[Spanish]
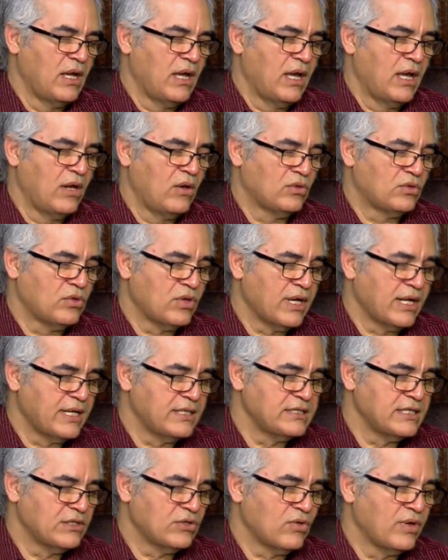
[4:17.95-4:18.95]
El otro
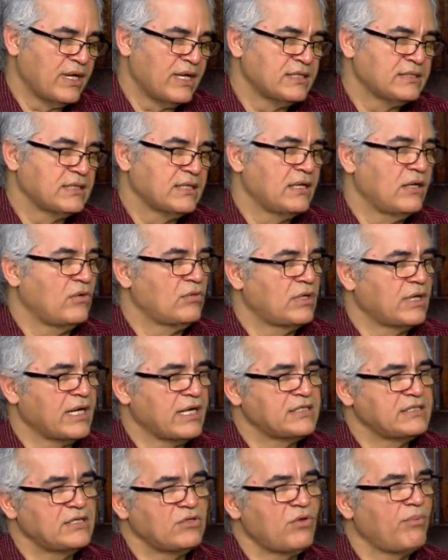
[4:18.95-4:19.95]
requisito es, y los
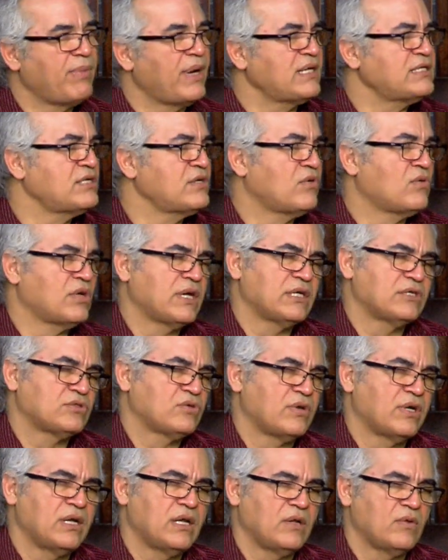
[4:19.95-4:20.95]
requisitos básicos que
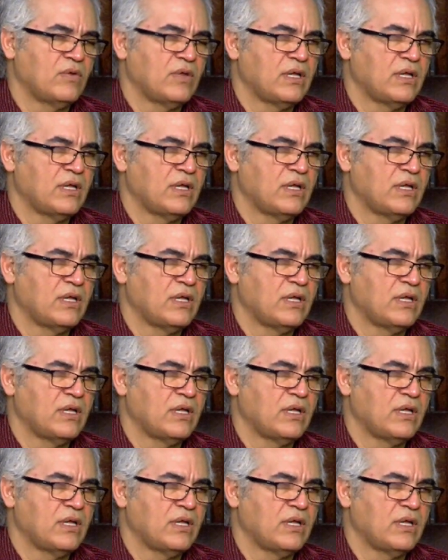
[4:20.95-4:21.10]
son en lo